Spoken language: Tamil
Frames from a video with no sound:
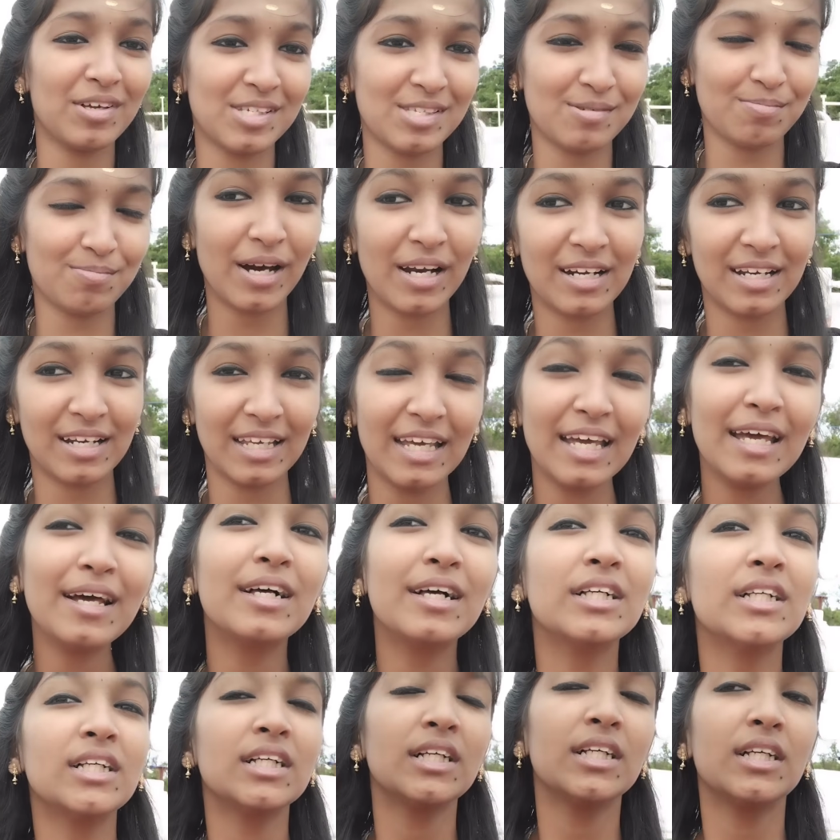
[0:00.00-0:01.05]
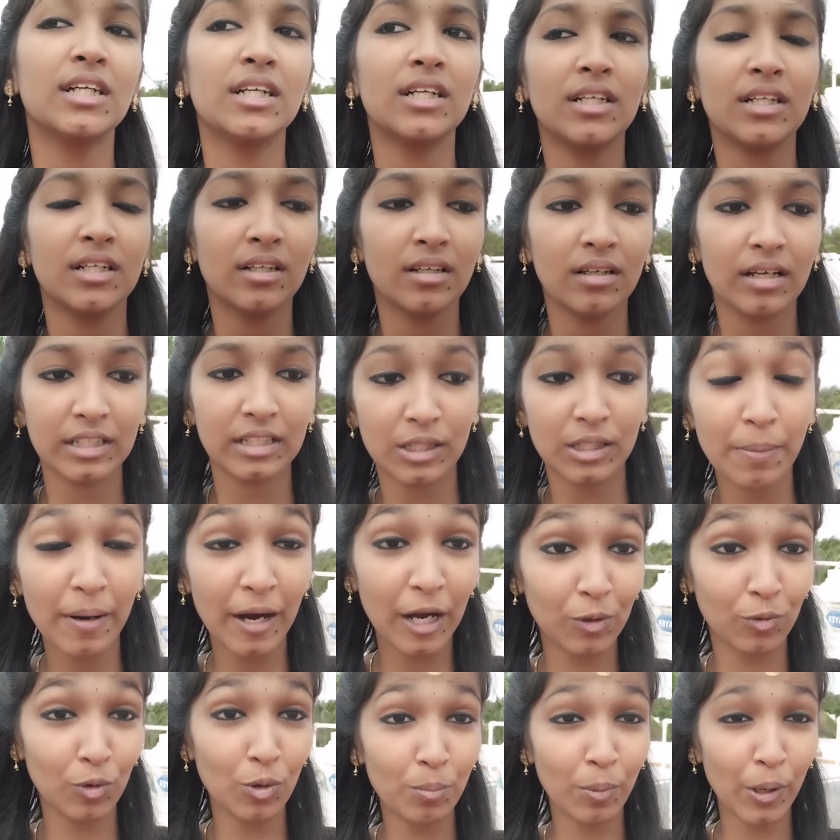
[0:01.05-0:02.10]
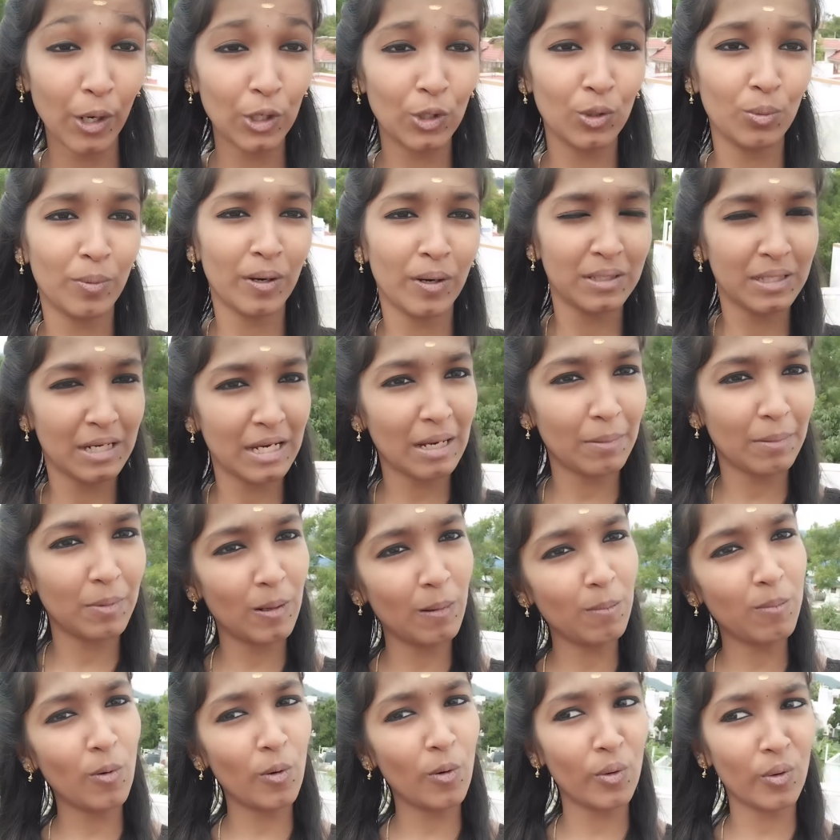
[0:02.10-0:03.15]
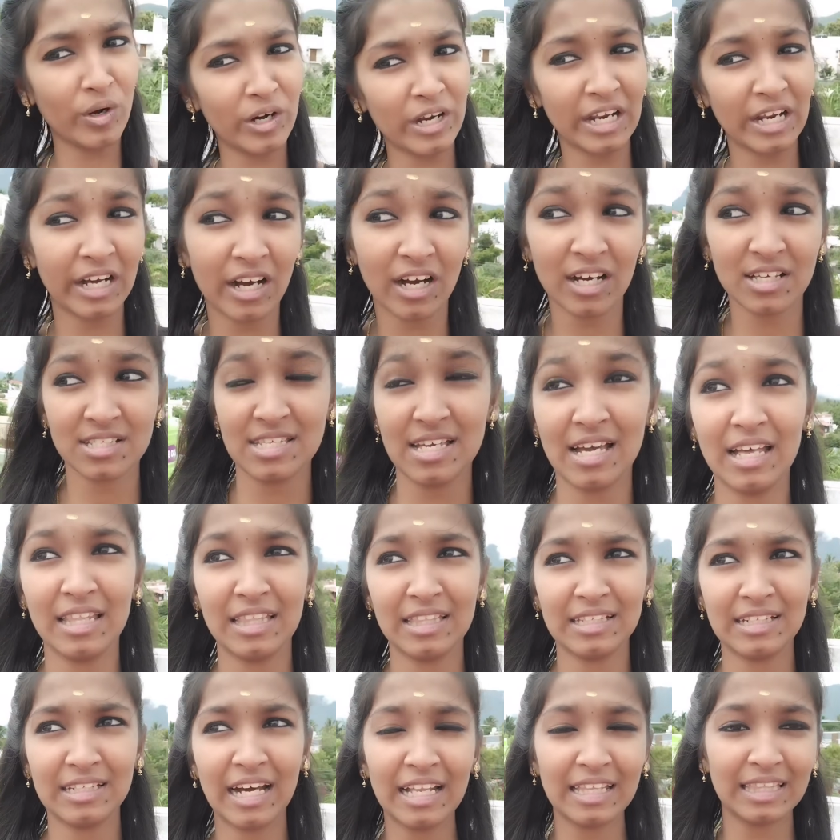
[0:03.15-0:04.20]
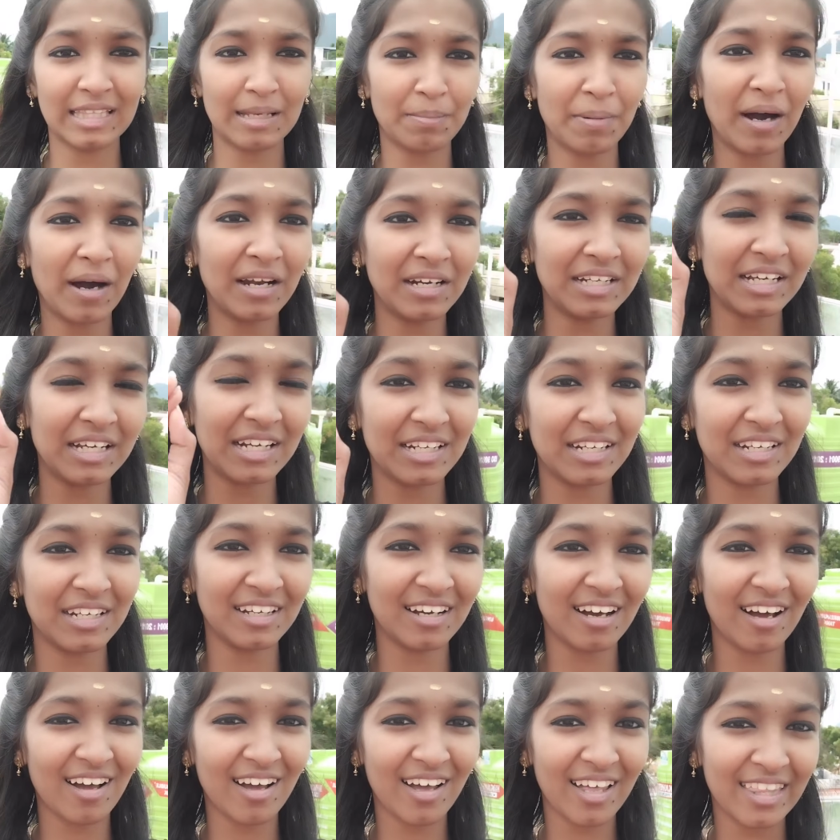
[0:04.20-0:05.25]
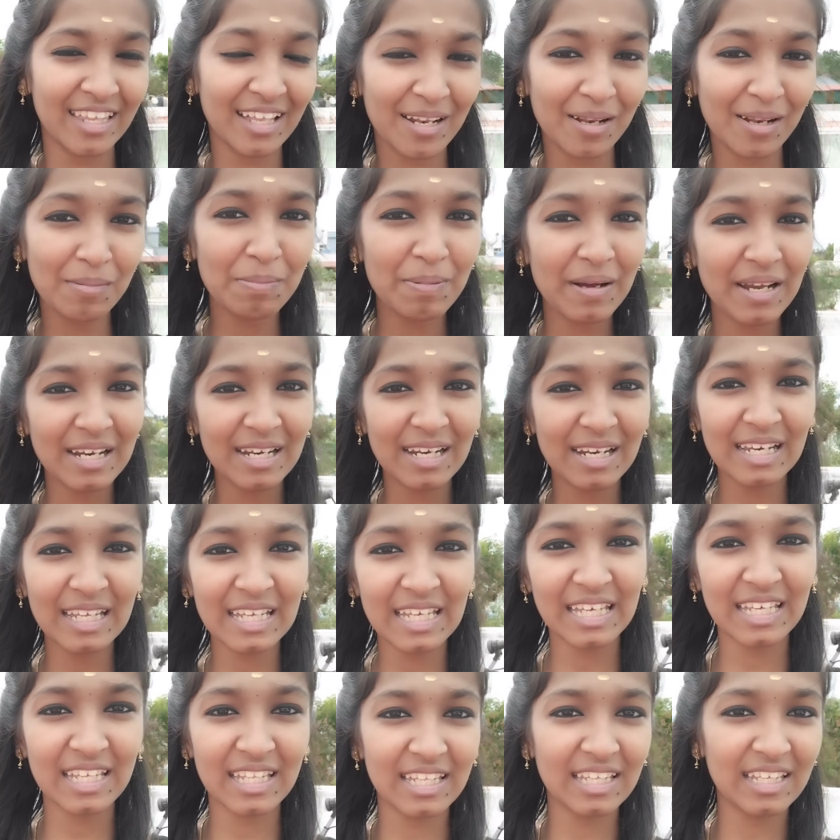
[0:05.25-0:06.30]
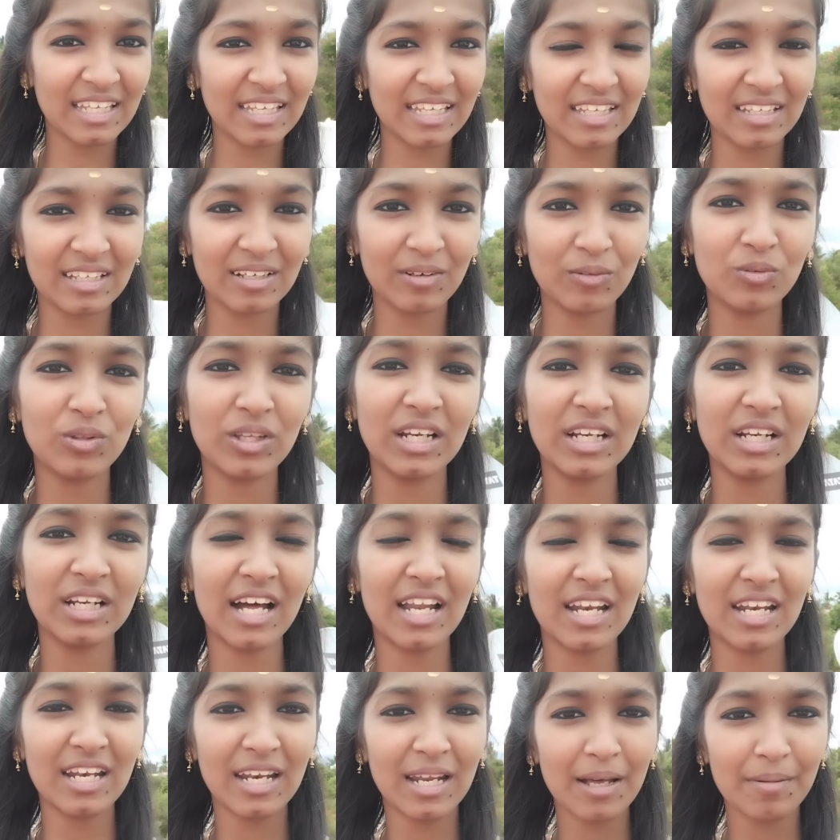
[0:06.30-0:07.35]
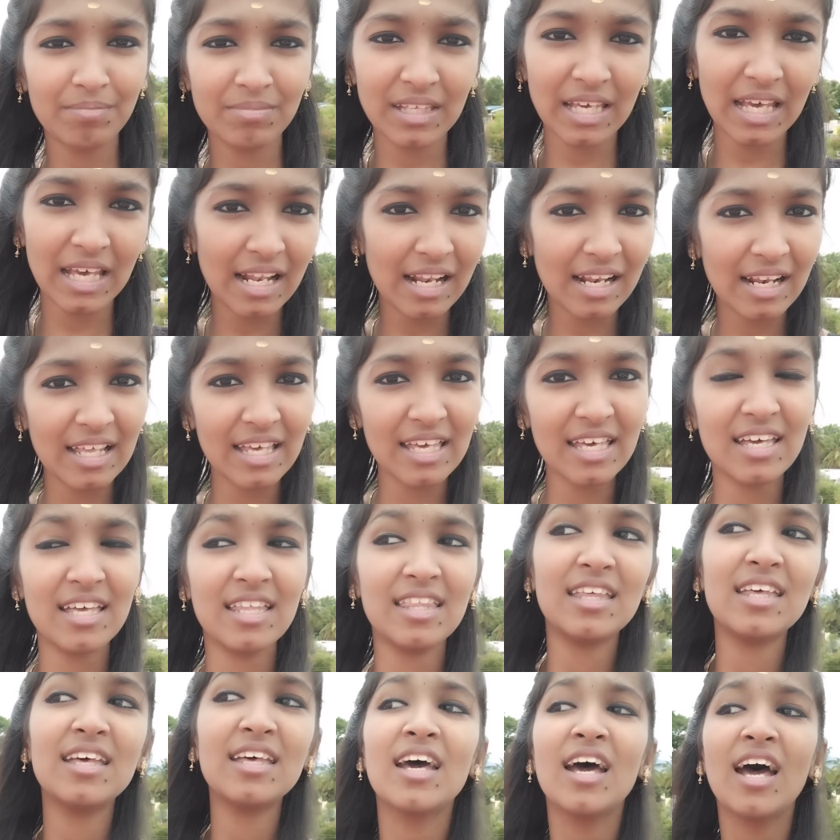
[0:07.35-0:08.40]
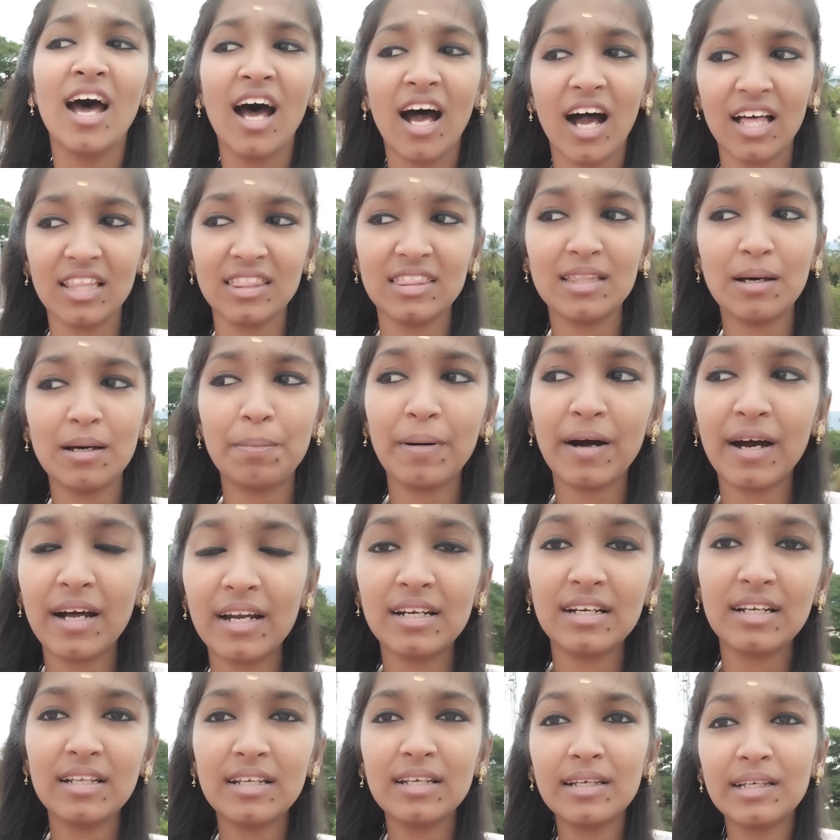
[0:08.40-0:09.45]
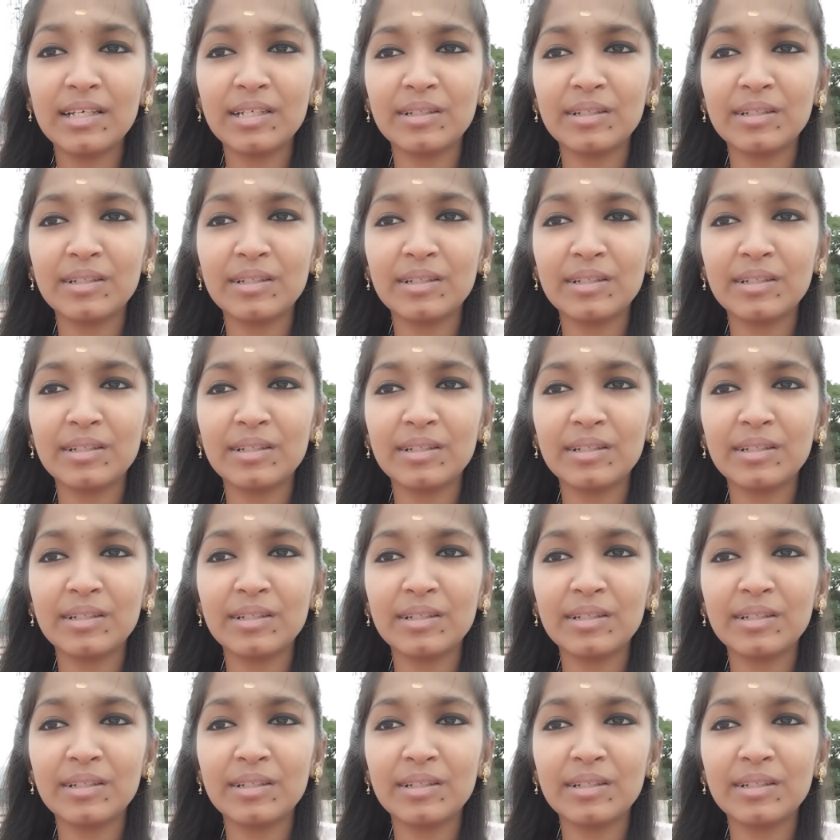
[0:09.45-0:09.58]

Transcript: ஃபஸ்ட் பாட்டு ஆக்சுவலி பாட்டு ஒன் பாட்டு பற்றி அப்படிலாம் போடணுன்ற ஆசை அந் அந்த பாட்டு அன்று காதல் பண்ணியது உந்தன் கண்ணம் கிள்ளியது அந்த பாட்டு